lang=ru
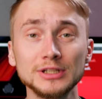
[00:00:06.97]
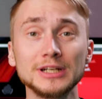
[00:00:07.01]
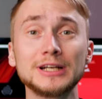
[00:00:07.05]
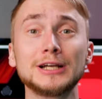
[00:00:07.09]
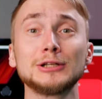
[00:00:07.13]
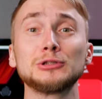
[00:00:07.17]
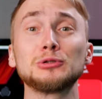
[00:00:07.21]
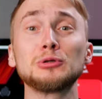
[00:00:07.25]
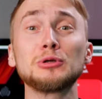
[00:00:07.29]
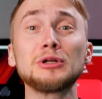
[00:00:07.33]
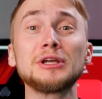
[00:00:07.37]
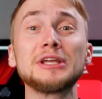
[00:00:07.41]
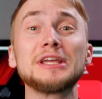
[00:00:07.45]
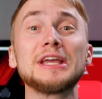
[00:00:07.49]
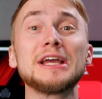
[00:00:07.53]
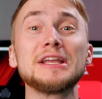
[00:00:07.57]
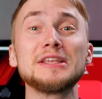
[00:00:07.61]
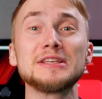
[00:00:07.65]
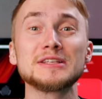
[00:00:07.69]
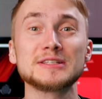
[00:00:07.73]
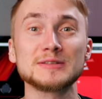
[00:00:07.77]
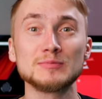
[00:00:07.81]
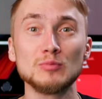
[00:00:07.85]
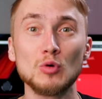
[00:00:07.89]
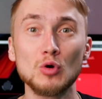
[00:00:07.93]
который я не
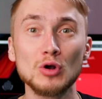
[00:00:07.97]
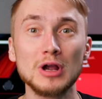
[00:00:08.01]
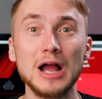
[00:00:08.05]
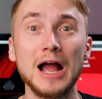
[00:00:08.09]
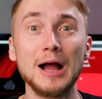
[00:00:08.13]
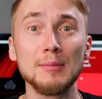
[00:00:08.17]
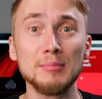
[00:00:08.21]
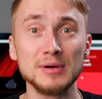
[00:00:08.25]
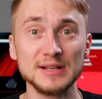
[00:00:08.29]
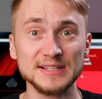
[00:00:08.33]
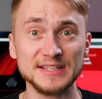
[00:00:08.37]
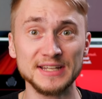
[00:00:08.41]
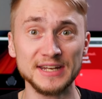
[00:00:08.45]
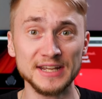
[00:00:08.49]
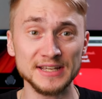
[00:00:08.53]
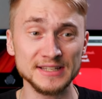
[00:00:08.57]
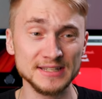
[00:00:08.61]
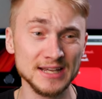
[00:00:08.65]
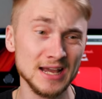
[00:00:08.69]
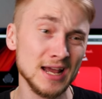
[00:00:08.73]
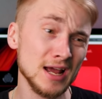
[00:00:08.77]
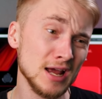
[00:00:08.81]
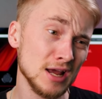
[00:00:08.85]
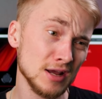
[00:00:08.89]
смог обозреть.